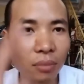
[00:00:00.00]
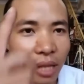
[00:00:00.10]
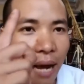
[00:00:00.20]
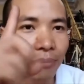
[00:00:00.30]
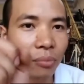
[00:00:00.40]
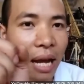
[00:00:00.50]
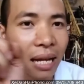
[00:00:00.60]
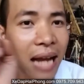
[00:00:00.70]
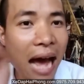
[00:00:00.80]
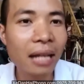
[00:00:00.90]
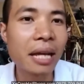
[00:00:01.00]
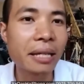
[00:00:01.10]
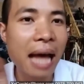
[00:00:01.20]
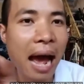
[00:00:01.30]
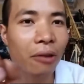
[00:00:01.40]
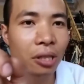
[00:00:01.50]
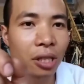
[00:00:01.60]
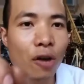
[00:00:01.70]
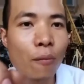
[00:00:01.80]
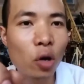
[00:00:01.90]
xe đạp đã, đã là thể thao thì
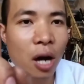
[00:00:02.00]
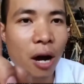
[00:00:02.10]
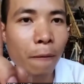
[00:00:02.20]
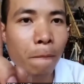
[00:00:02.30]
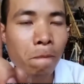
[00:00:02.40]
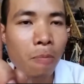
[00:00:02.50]
chỉ có một người thôi